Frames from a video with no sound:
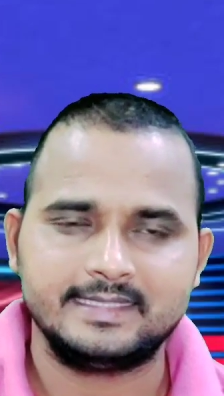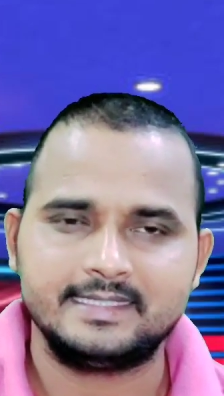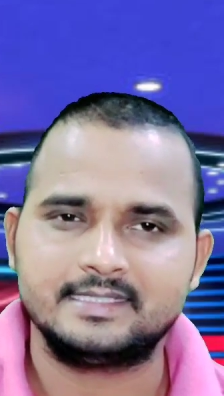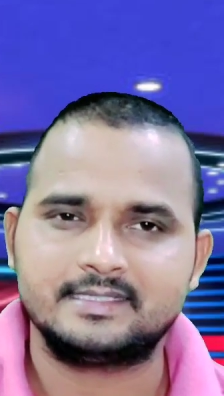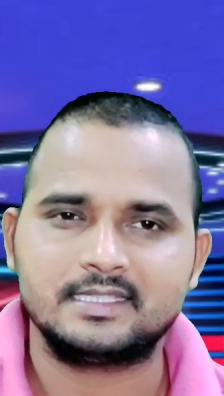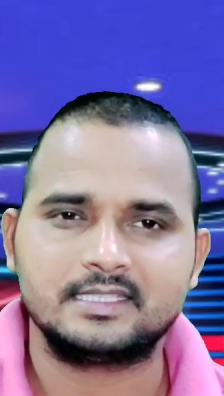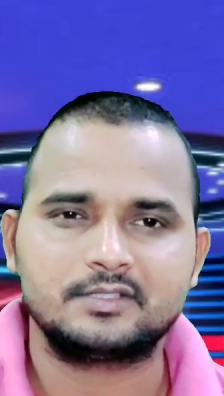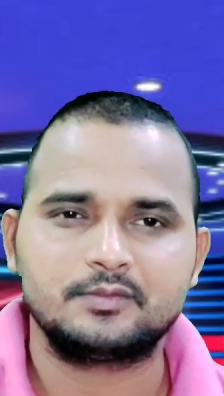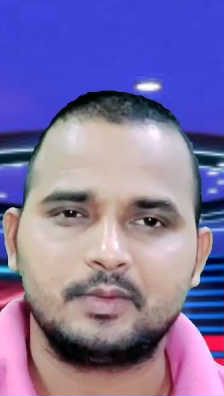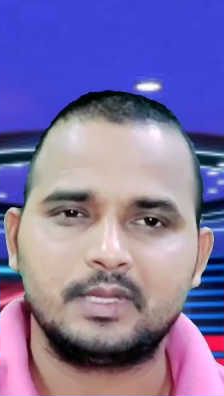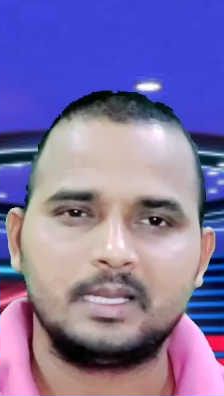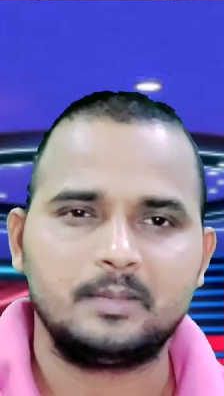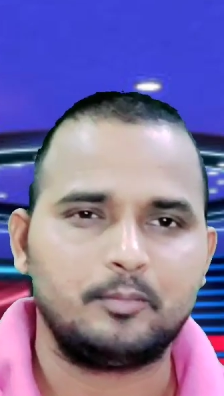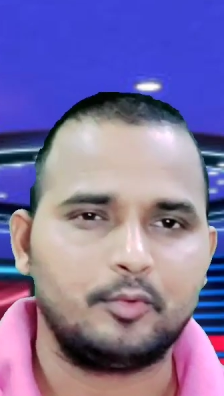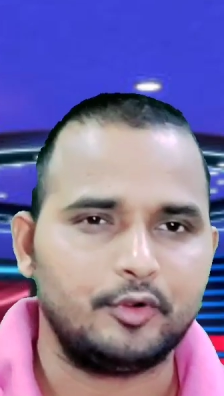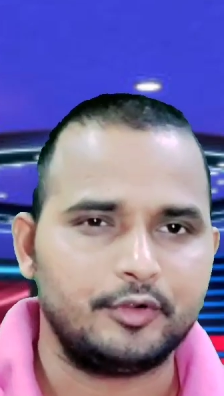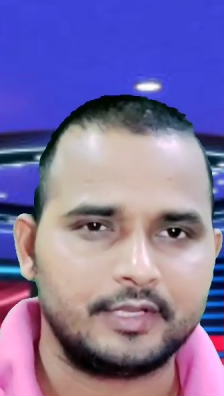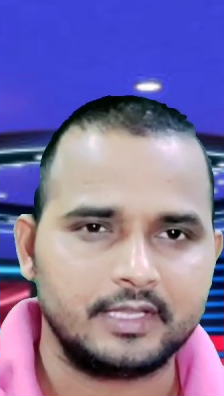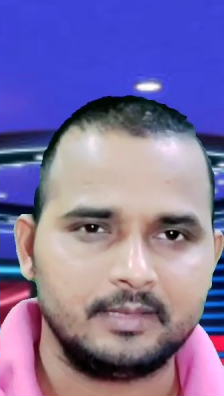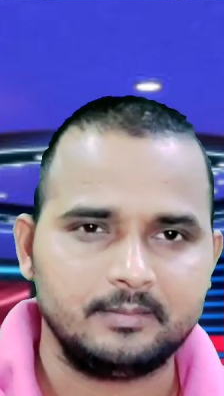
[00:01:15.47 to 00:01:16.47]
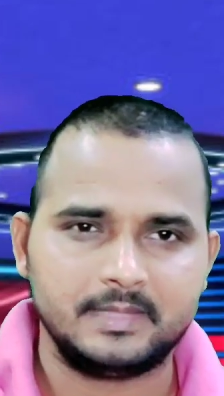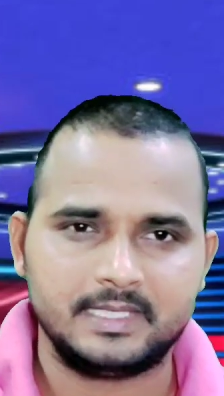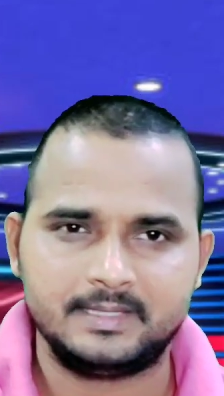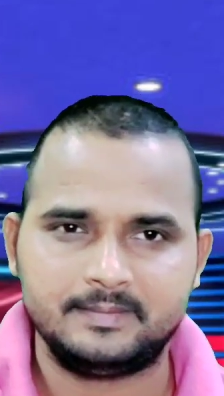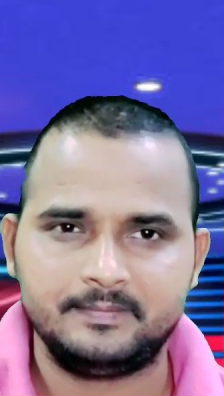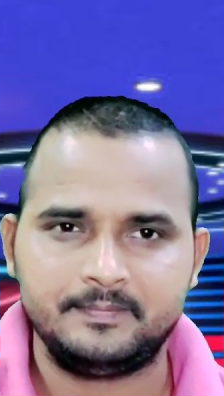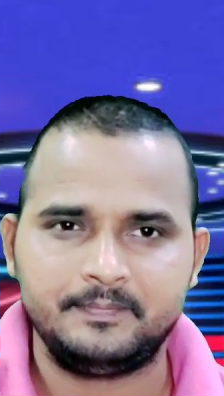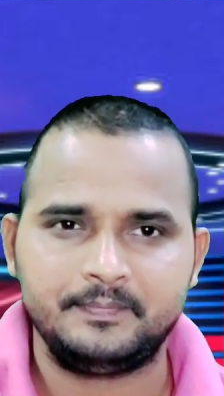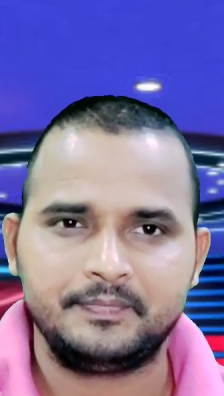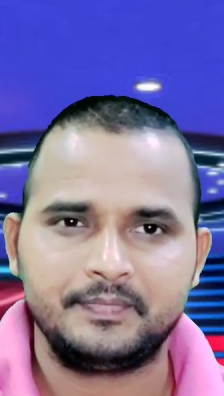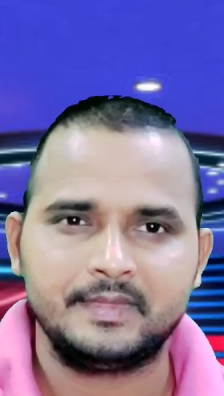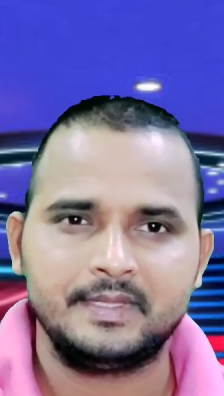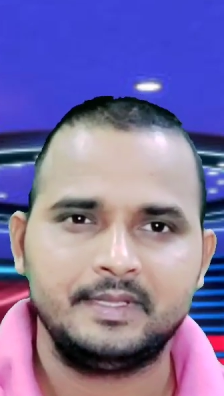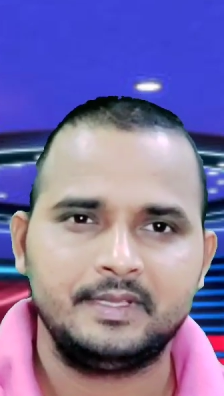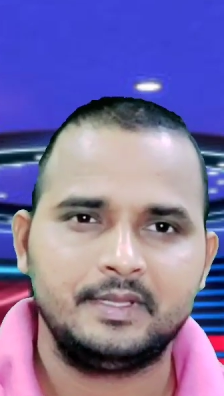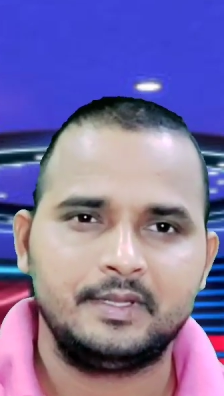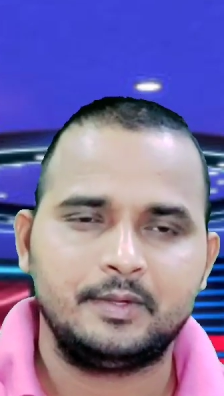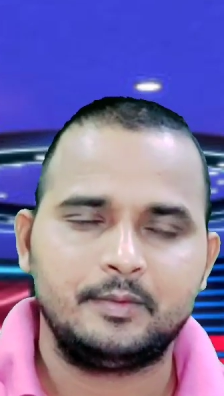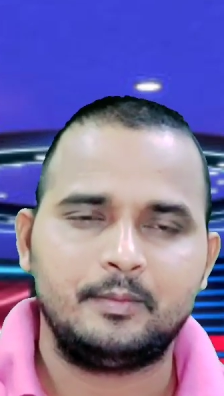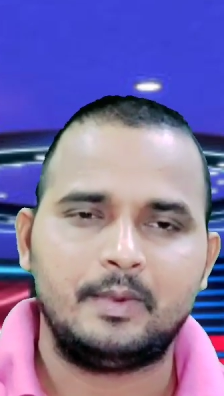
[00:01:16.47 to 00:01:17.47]
सेंसस वाला पोर्टल में
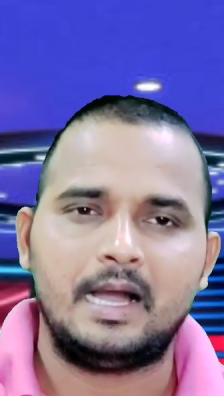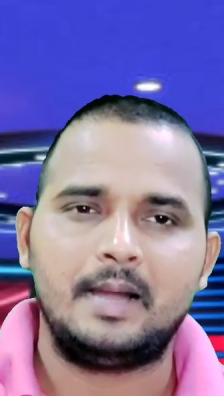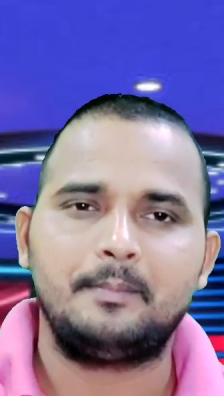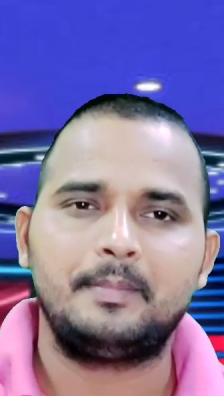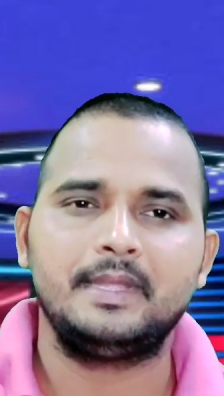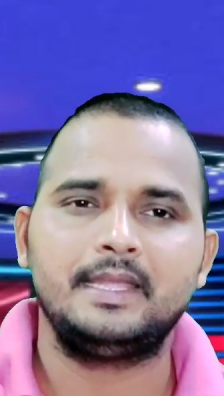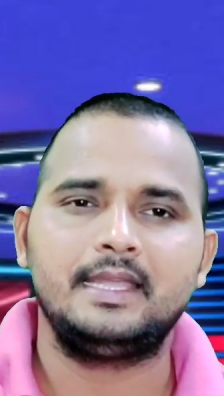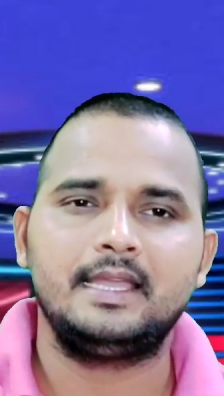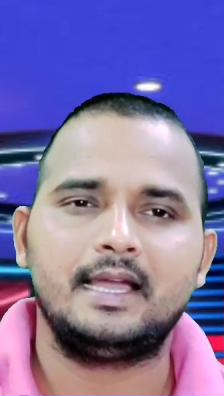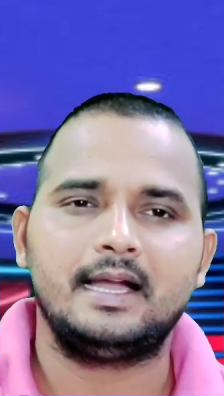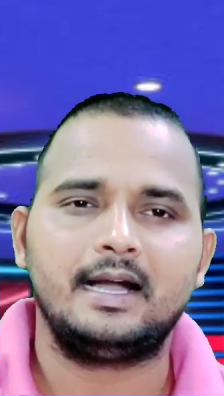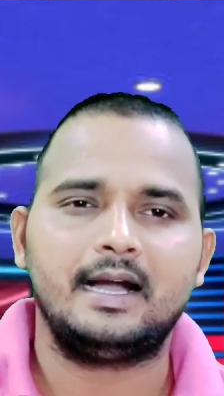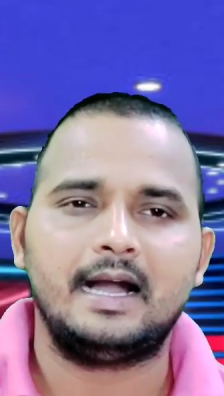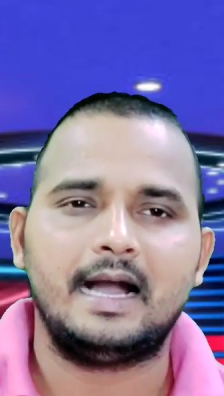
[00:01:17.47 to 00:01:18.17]
वहाँ पे